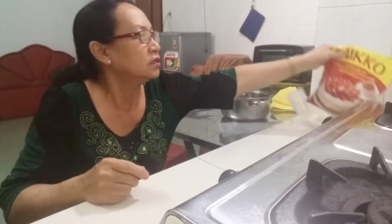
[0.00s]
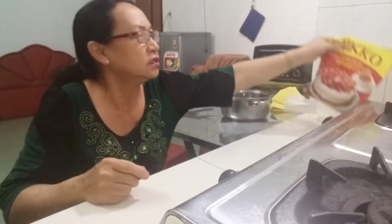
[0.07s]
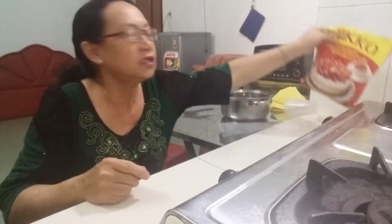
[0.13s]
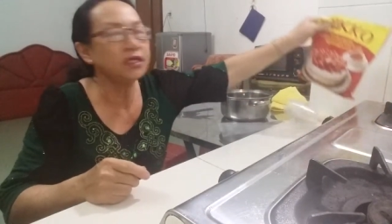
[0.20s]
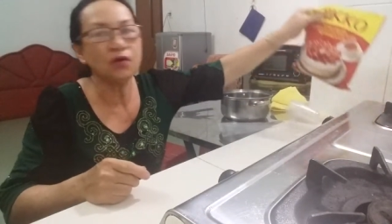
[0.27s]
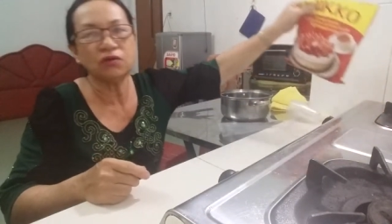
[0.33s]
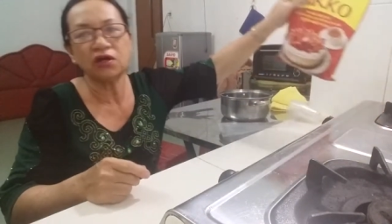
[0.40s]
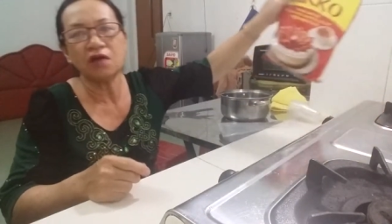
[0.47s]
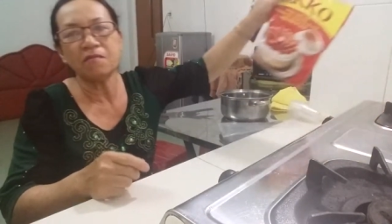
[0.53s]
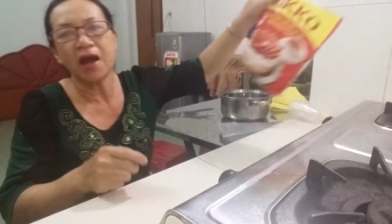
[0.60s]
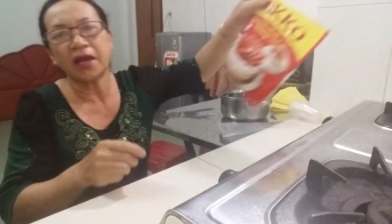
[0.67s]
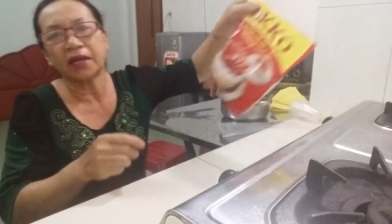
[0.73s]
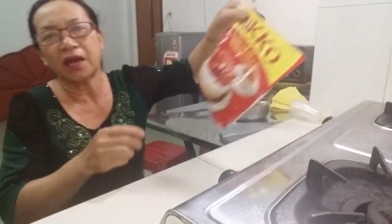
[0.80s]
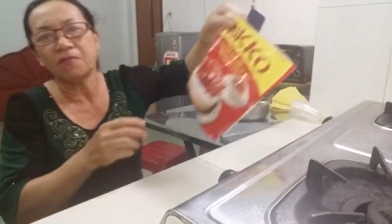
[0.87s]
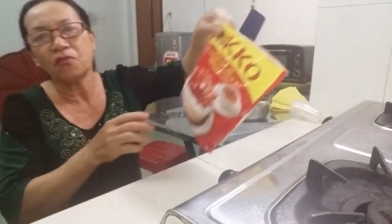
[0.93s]
giới thiệu cho các
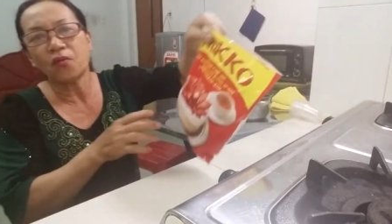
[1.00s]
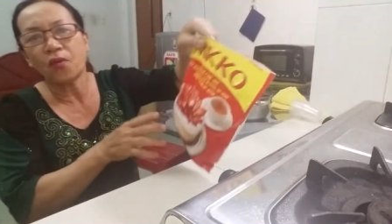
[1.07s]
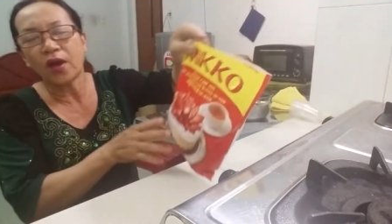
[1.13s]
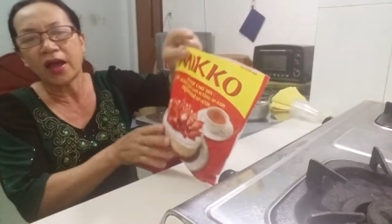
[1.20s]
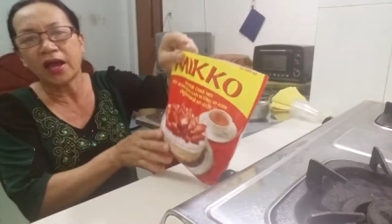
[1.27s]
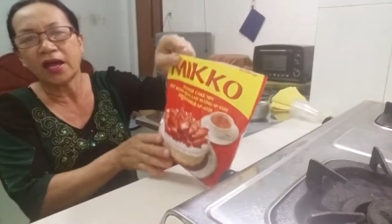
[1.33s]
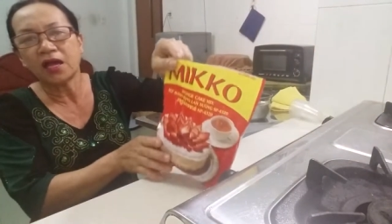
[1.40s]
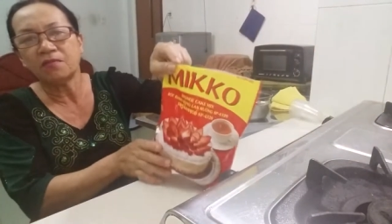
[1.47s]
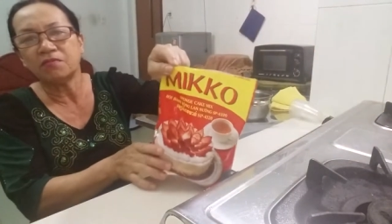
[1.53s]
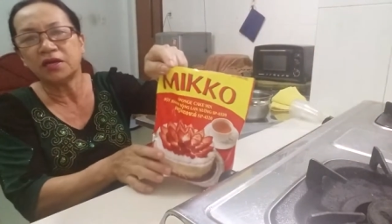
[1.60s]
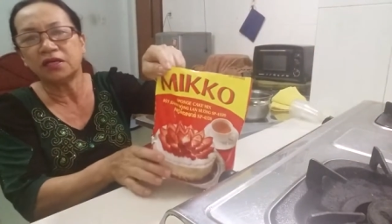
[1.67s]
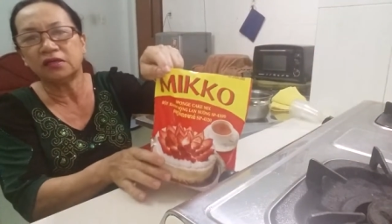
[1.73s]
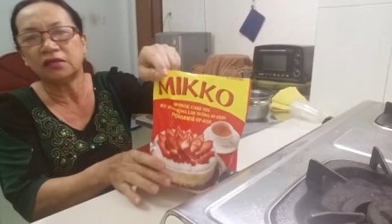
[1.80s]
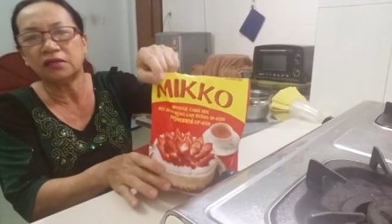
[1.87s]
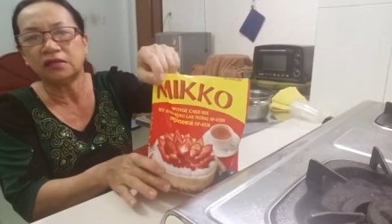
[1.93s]
bạn ngày hôm qua
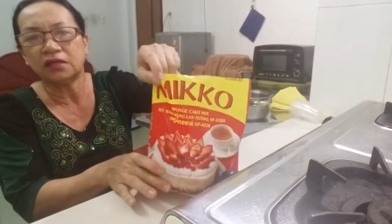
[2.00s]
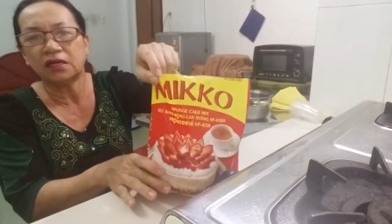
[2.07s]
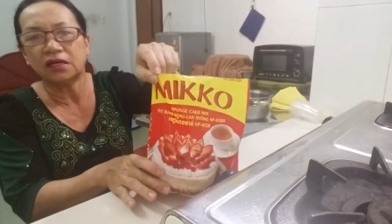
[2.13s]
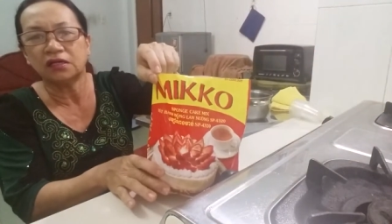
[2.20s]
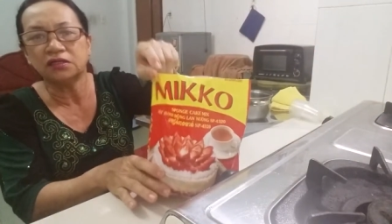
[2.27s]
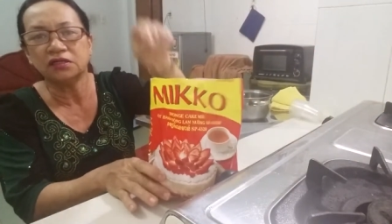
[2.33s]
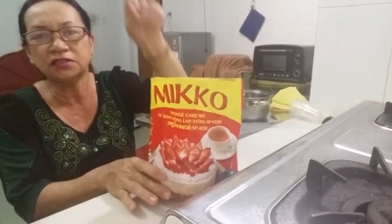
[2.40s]
mình ờ,